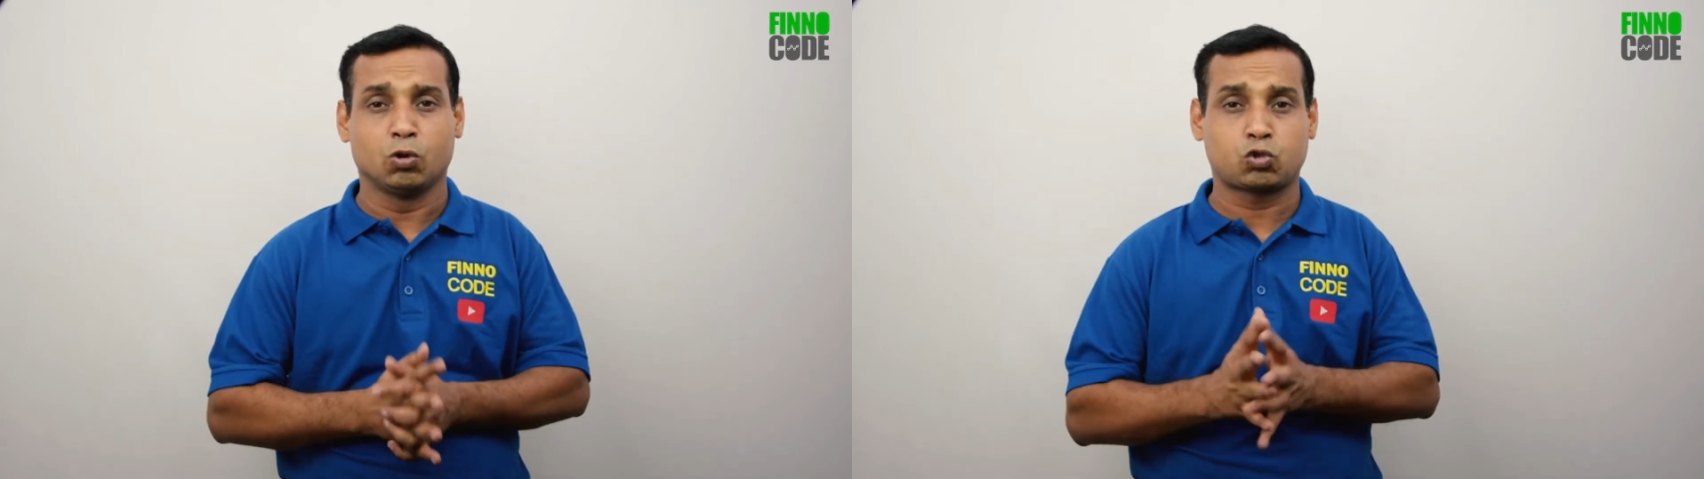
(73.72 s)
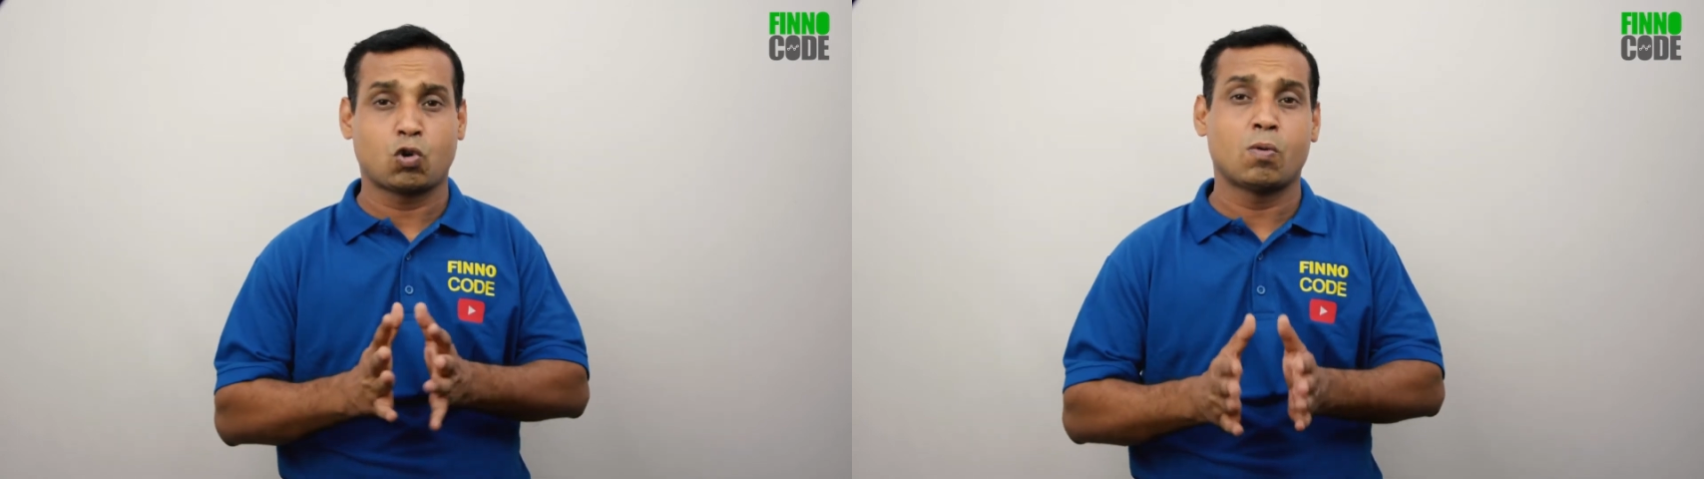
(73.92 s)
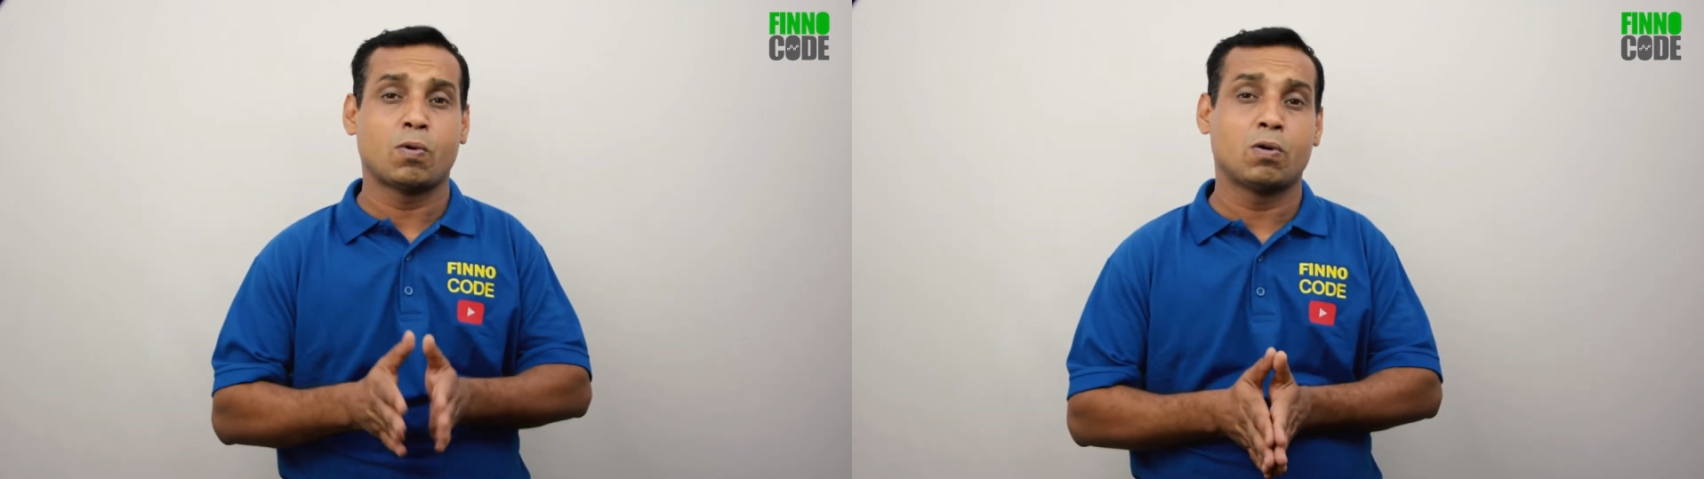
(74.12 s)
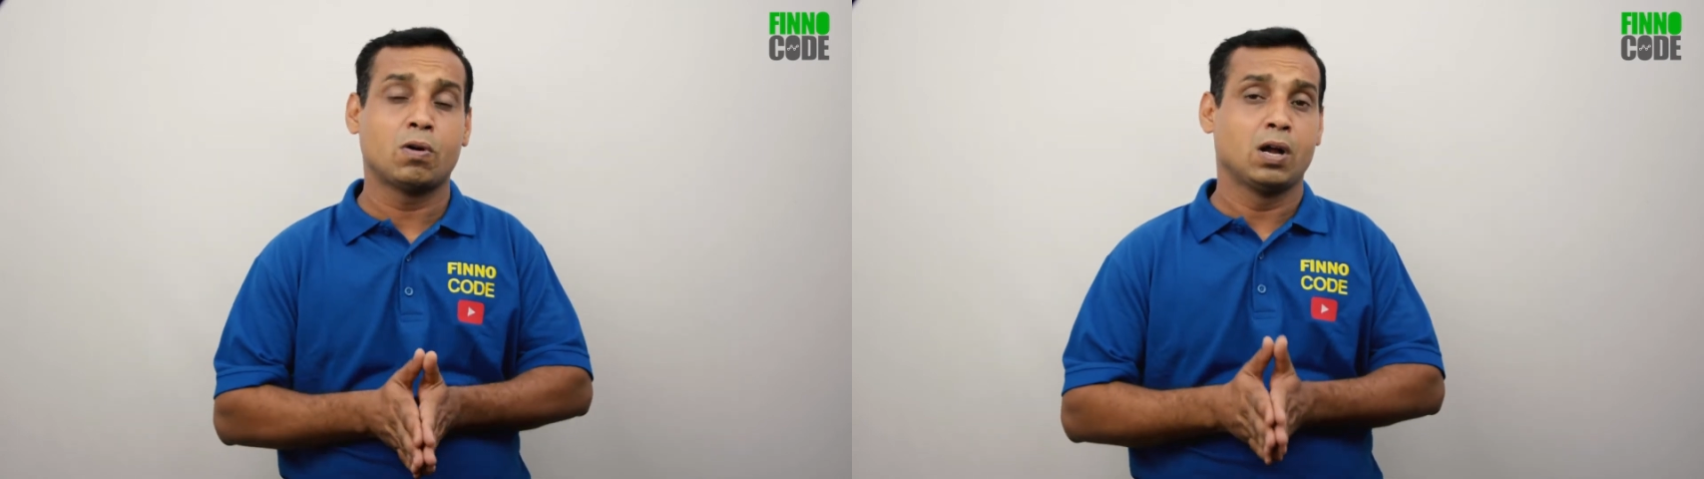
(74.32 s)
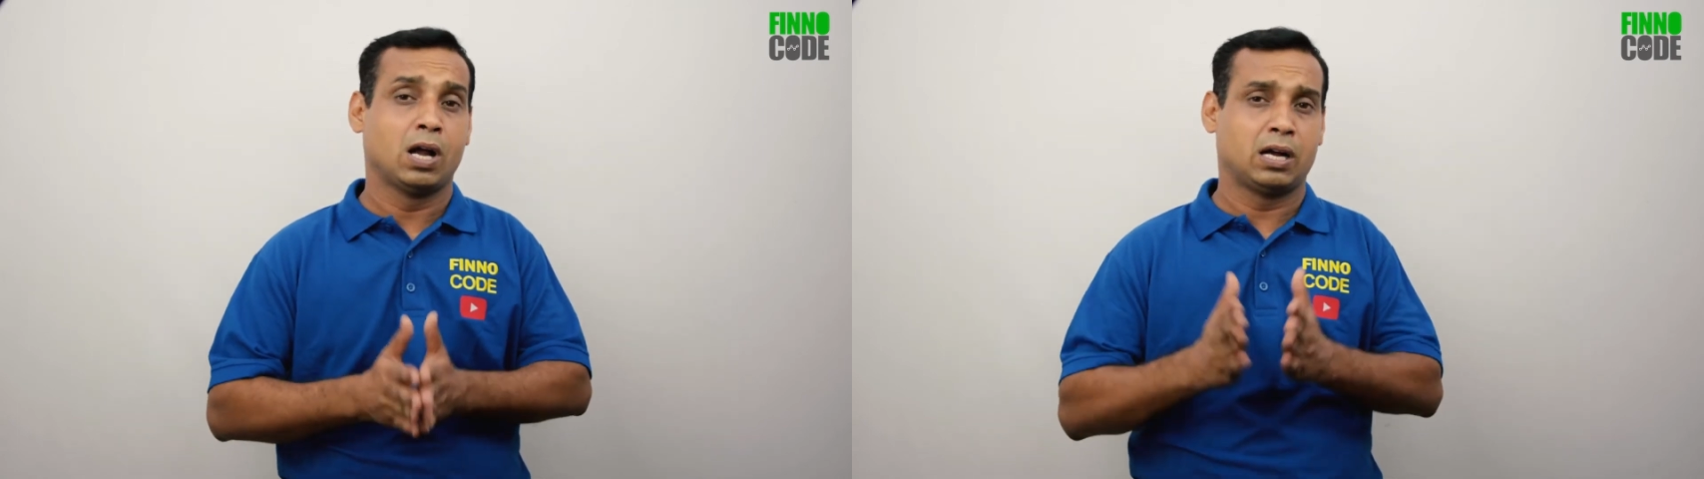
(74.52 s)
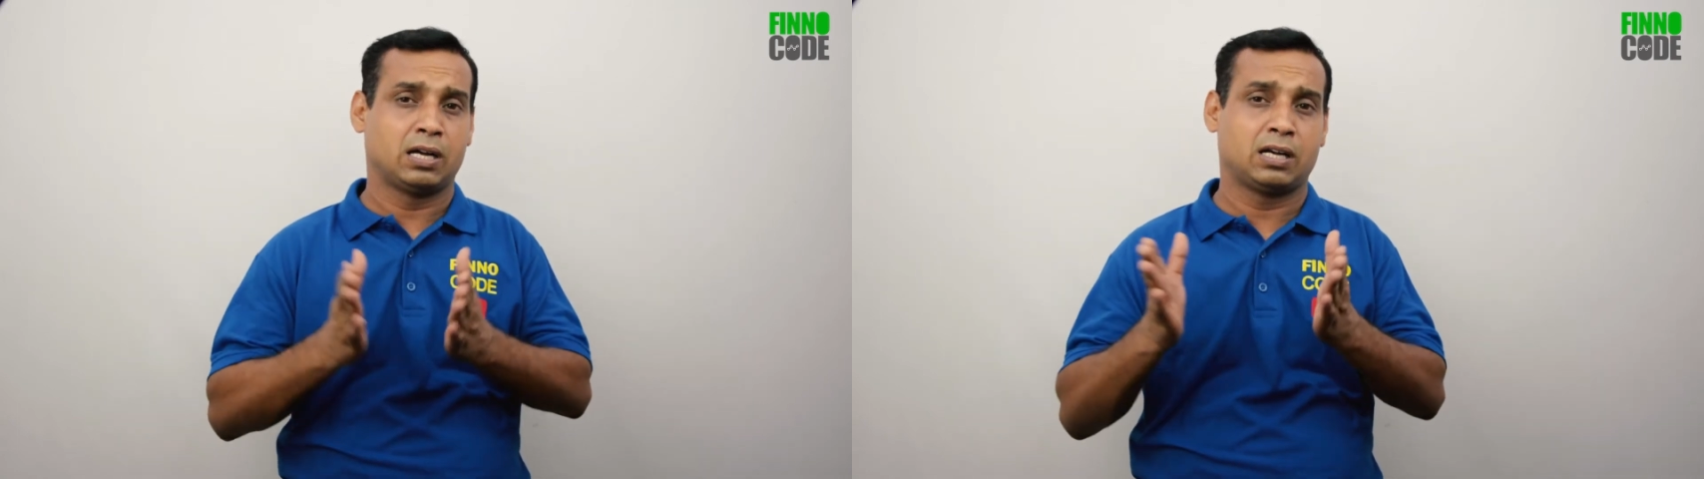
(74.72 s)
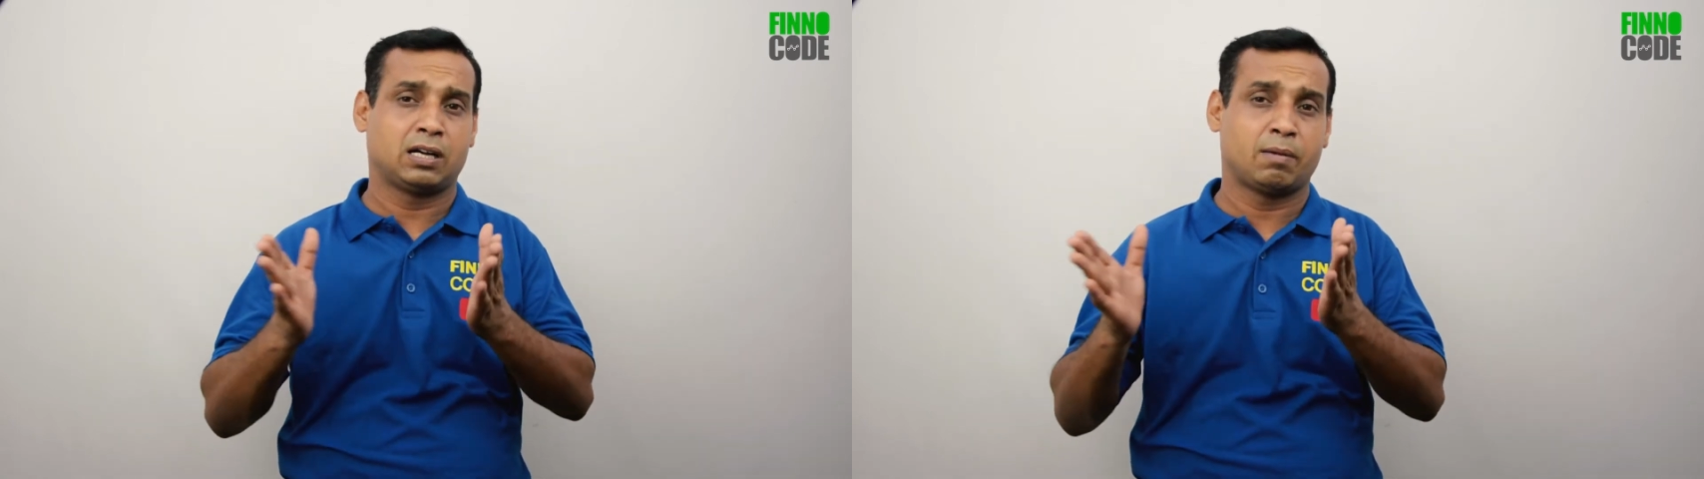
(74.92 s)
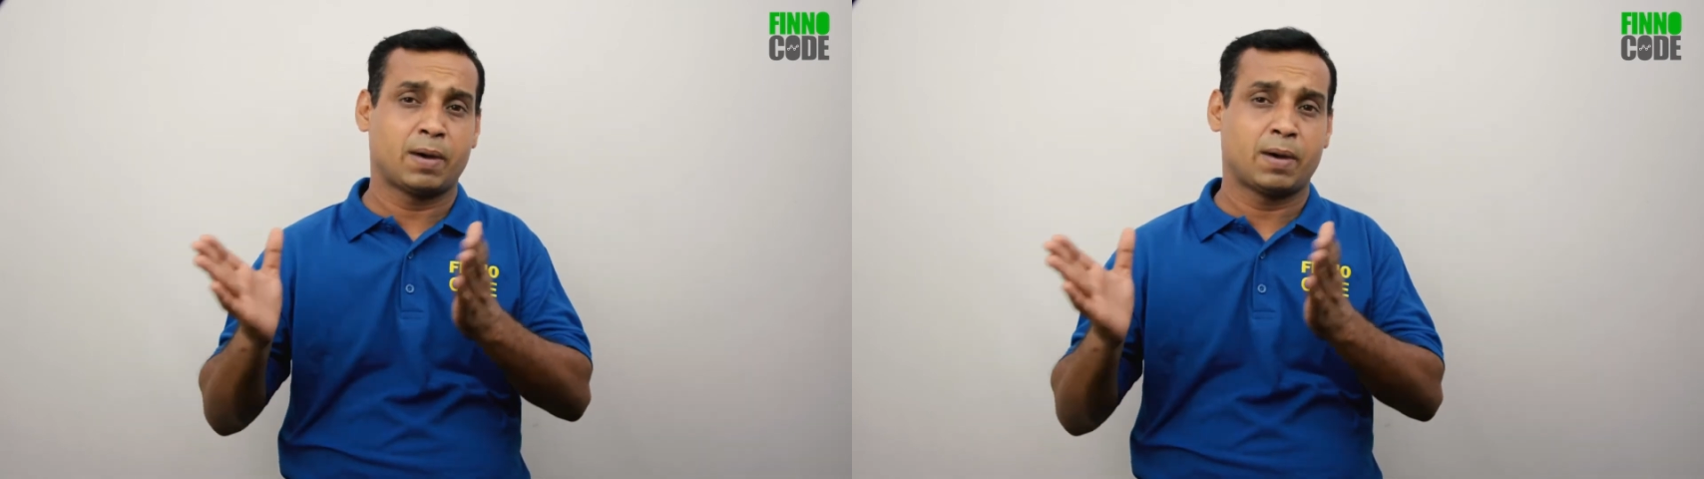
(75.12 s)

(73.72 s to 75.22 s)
उसको वो आ,